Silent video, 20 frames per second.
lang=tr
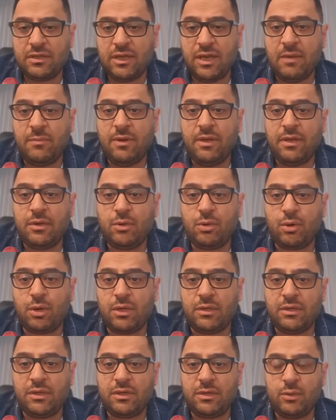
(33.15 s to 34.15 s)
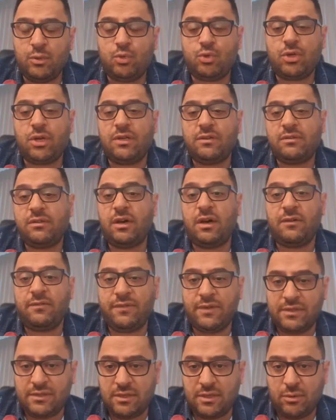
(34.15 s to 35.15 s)
gebelik oranları 3 kat daha
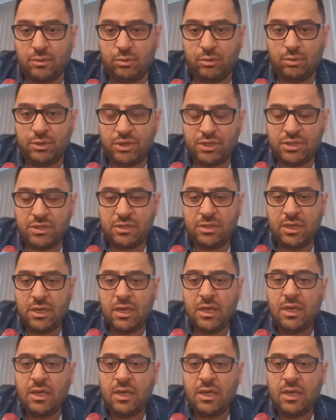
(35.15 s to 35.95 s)
fazla olduğu için